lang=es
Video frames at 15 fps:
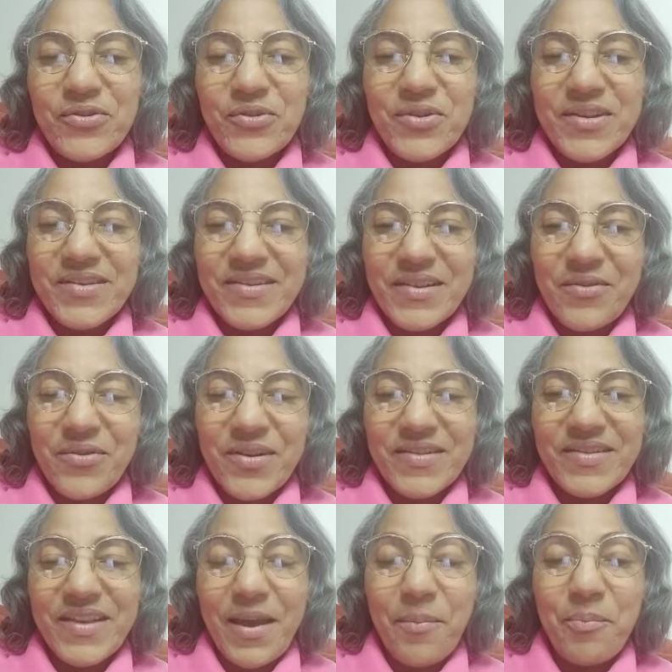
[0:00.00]
yo deseo que
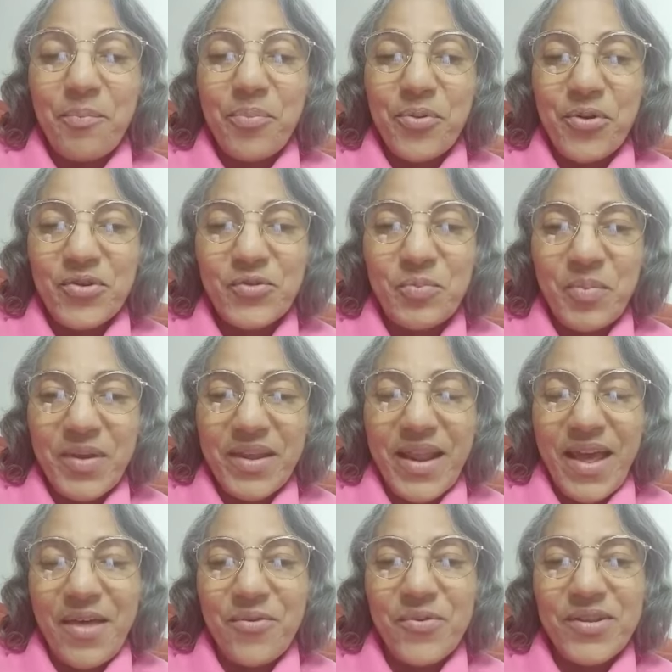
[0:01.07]
sea
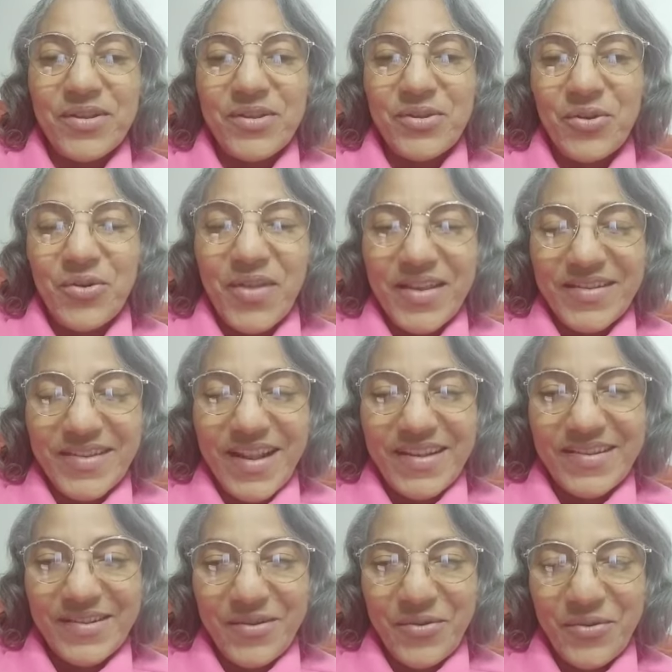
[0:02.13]
prosperado en todas
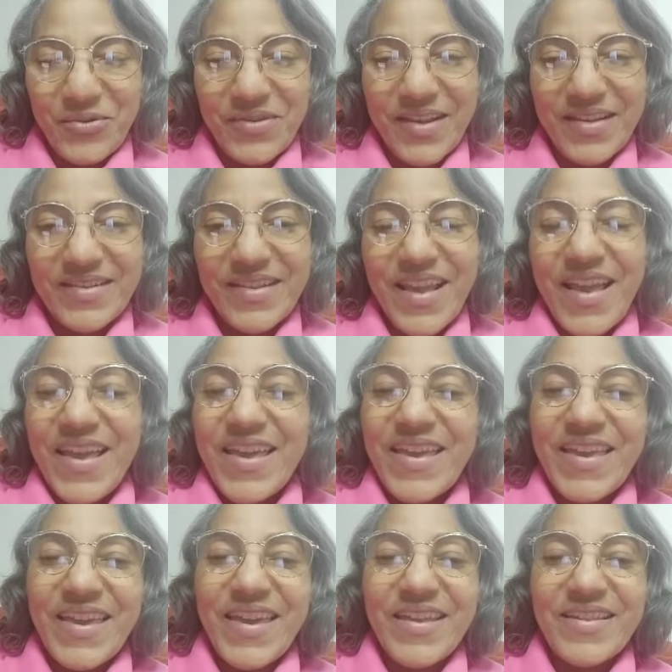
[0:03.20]
las cosas
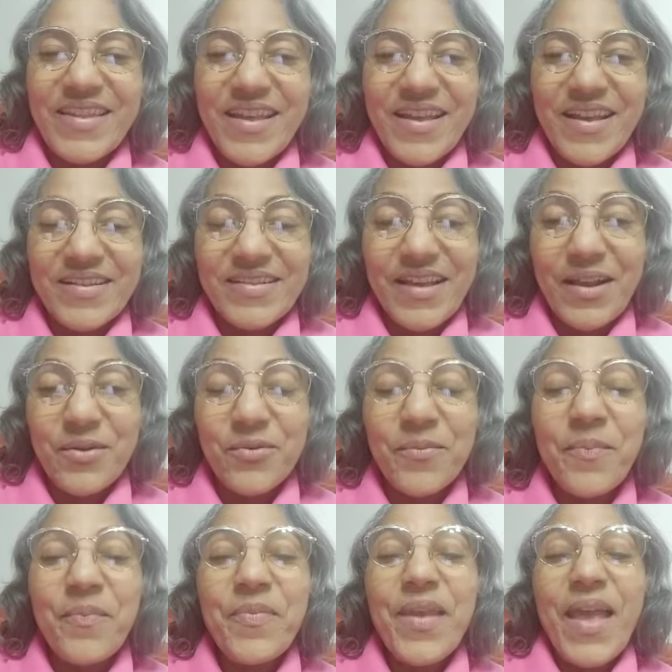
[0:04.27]
y que tenga
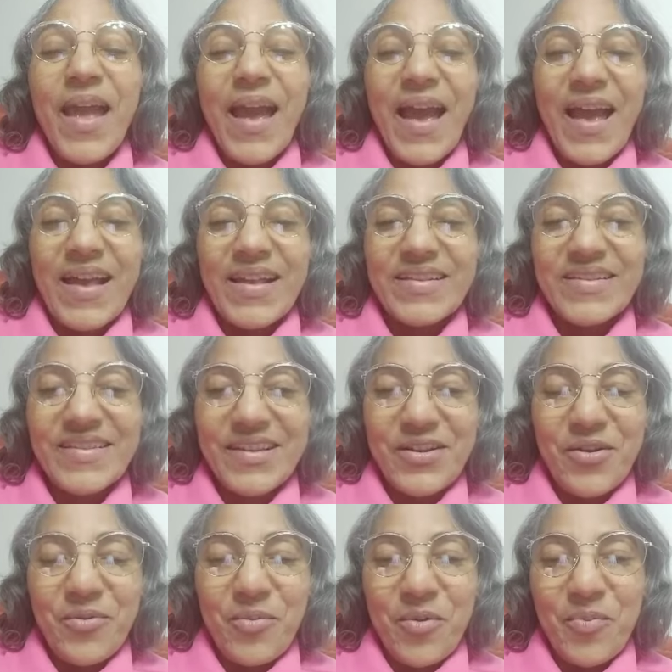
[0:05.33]
salud, así
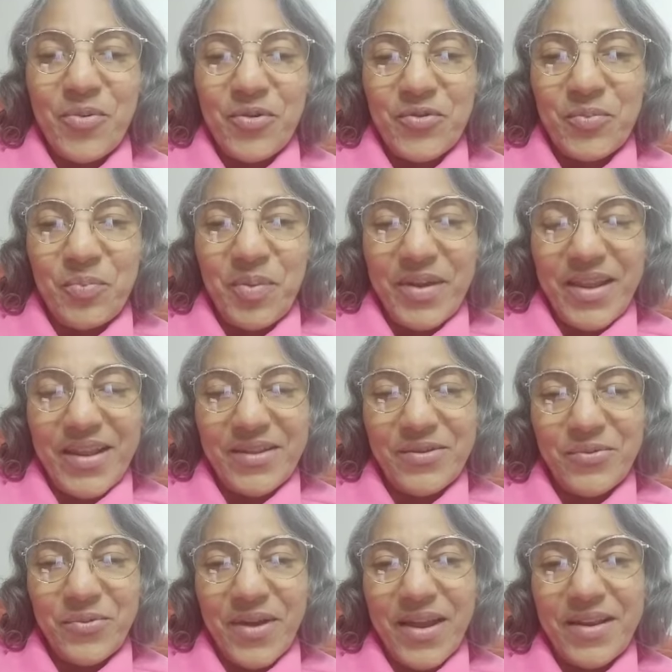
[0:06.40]
como prospera
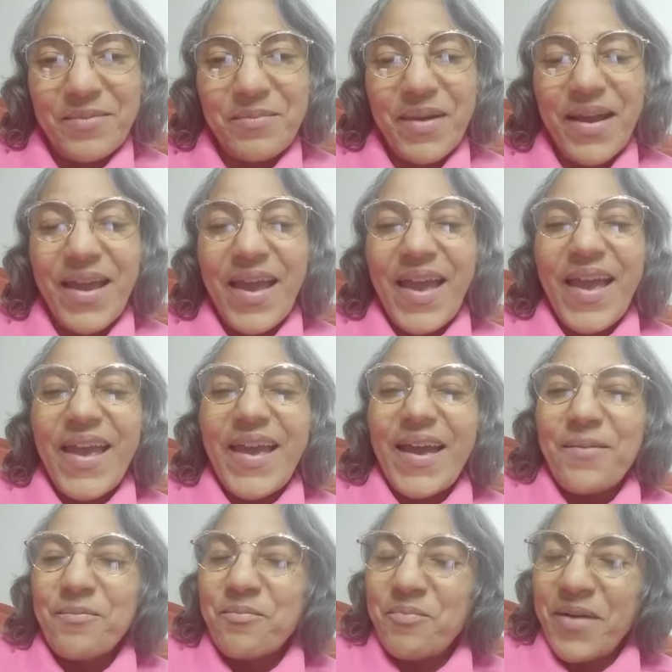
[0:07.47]
tu alma.
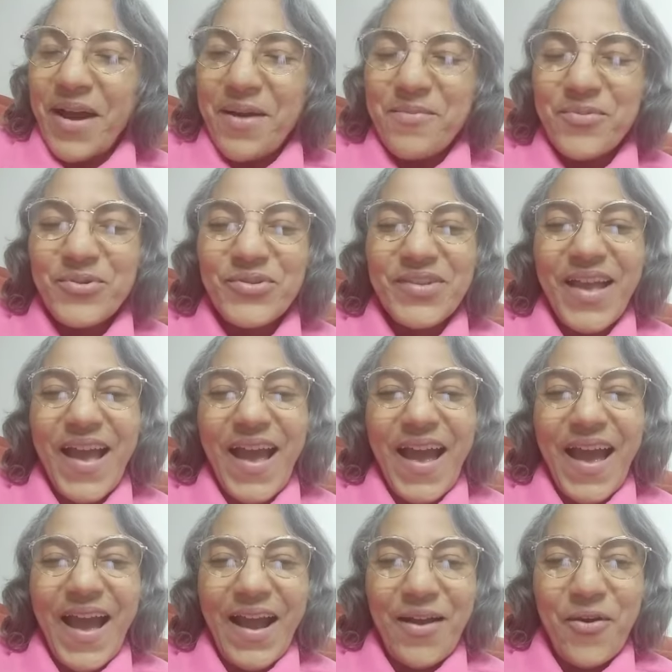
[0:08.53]
Vamos
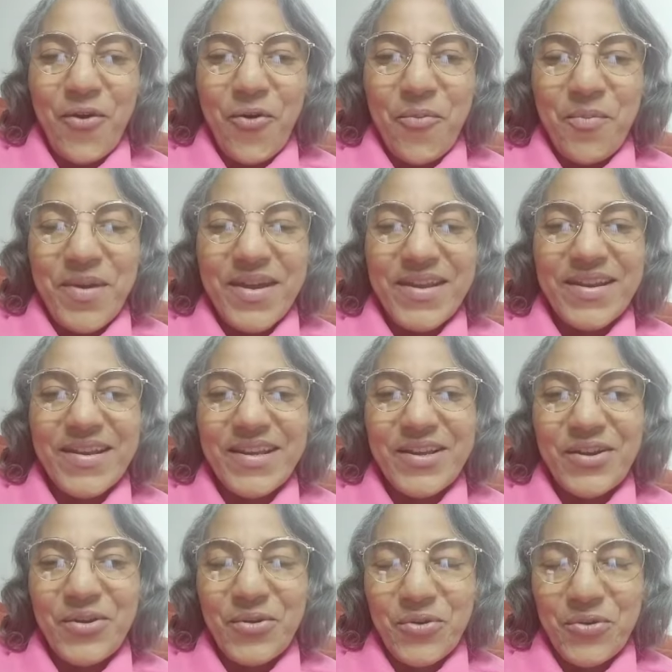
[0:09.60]
a comer
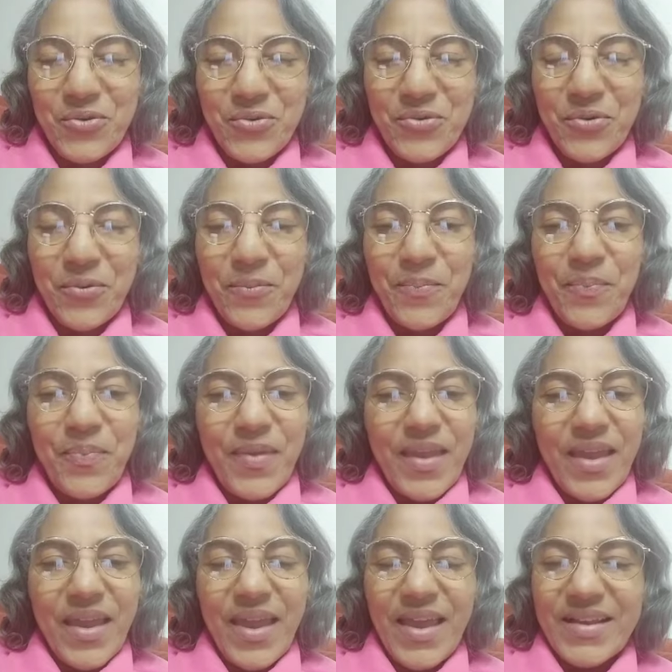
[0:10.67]
crudo.
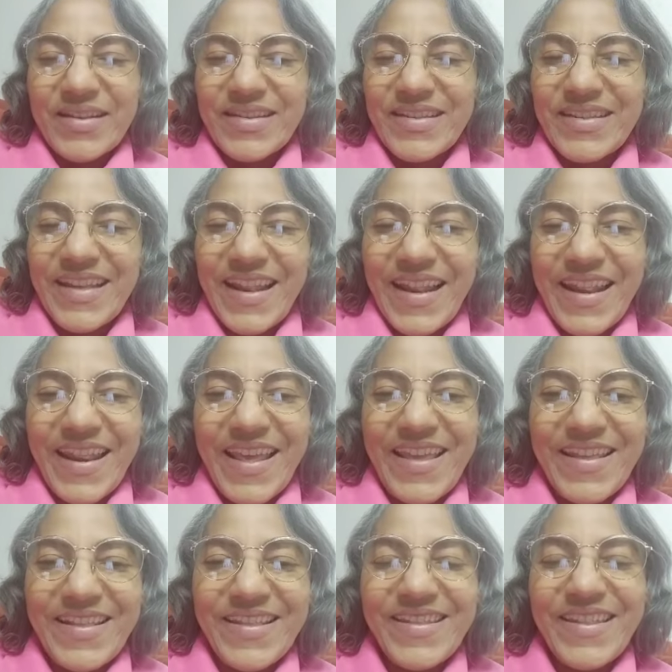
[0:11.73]

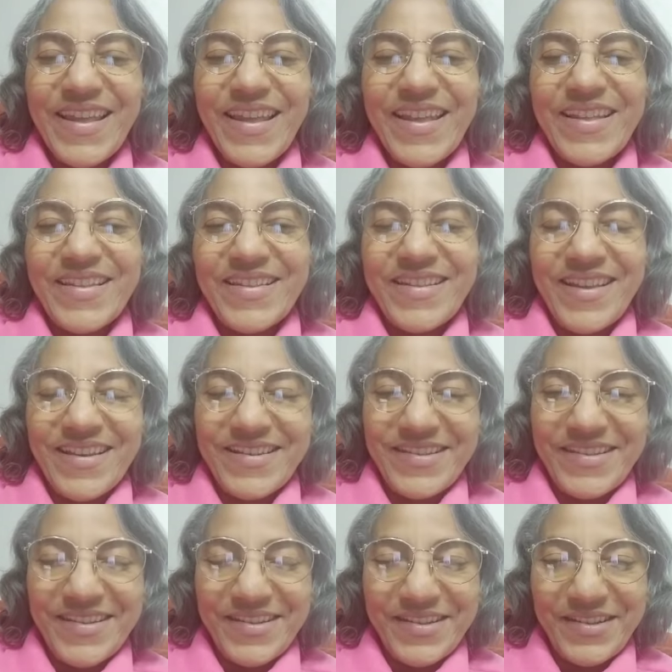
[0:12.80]
Excelente
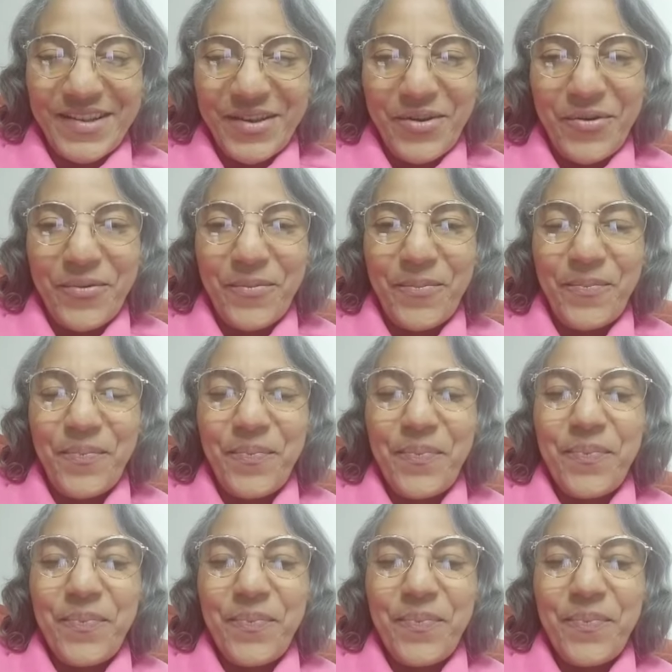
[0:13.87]
decisión.